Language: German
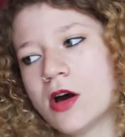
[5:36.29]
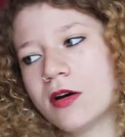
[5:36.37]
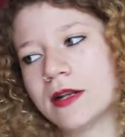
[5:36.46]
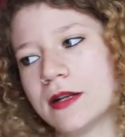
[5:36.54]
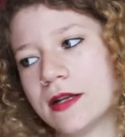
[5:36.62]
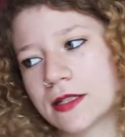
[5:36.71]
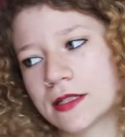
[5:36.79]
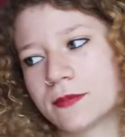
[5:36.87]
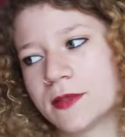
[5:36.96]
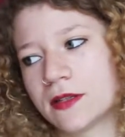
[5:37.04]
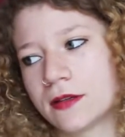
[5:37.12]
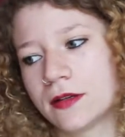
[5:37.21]
Und dann dachte ich
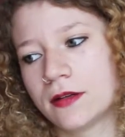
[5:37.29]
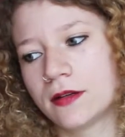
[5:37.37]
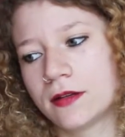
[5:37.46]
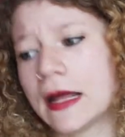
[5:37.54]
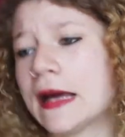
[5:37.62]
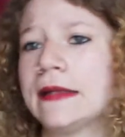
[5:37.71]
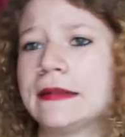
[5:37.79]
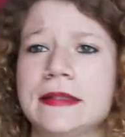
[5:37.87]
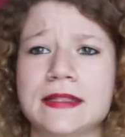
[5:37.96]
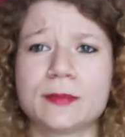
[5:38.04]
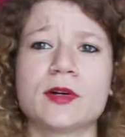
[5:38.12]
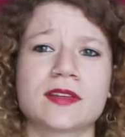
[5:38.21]
mir, nein,
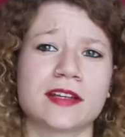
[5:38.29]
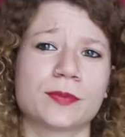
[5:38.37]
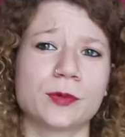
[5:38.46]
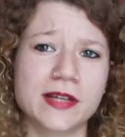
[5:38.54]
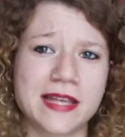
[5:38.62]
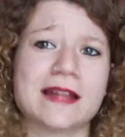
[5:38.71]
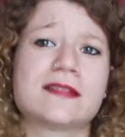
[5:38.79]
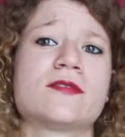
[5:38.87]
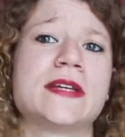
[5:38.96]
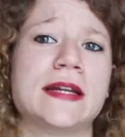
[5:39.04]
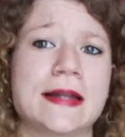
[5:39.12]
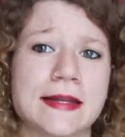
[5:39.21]
ich muss das Buch jetzt
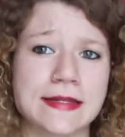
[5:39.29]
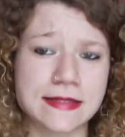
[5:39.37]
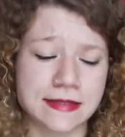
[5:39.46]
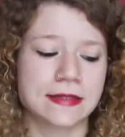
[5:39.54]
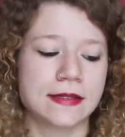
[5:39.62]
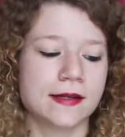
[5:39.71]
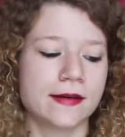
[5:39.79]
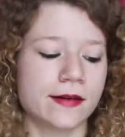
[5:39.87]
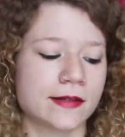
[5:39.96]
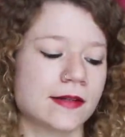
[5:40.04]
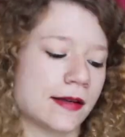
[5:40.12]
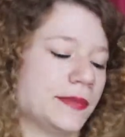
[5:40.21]
wieder lesen.
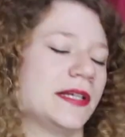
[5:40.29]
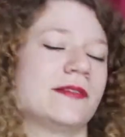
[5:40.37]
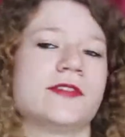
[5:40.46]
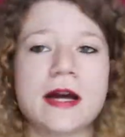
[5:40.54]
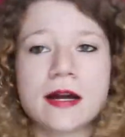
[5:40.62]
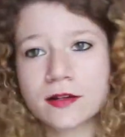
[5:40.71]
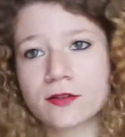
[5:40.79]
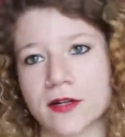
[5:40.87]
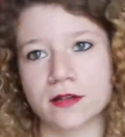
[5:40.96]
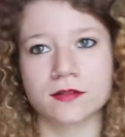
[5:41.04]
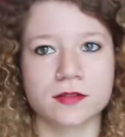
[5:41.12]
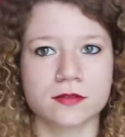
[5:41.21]
Und dann habe ich halt wieder
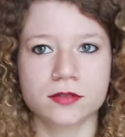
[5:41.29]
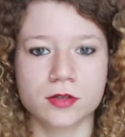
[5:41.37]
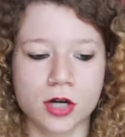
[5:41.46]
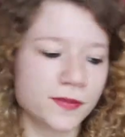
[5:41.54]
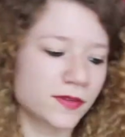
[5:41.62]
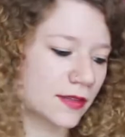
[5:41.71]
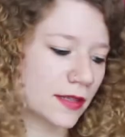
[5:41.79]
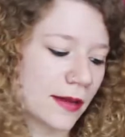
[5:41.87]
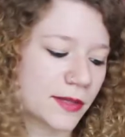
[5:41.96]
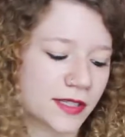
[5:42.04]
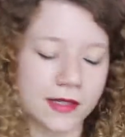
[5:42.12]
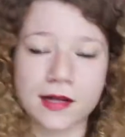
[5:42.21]
angefangen und hups, dann
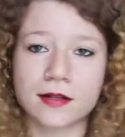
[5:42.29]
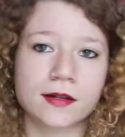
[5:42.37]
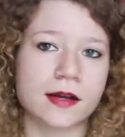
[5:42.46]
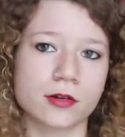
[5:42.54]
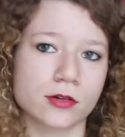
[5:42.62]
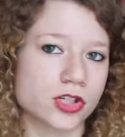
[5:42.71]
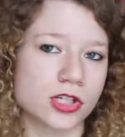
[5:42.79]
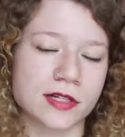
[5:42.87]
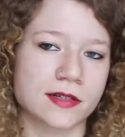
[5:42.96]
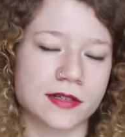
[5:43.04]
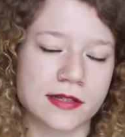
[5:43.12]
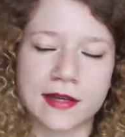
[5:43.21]
habe ich die anderen drei auch noch
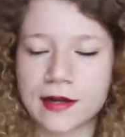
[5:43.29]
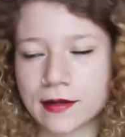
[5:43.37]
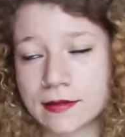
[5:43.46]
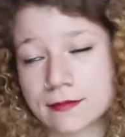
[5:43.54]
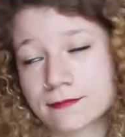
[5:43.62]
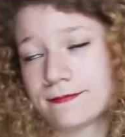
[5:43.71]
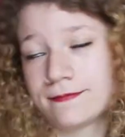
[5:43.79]
schnell hinterher gelesen.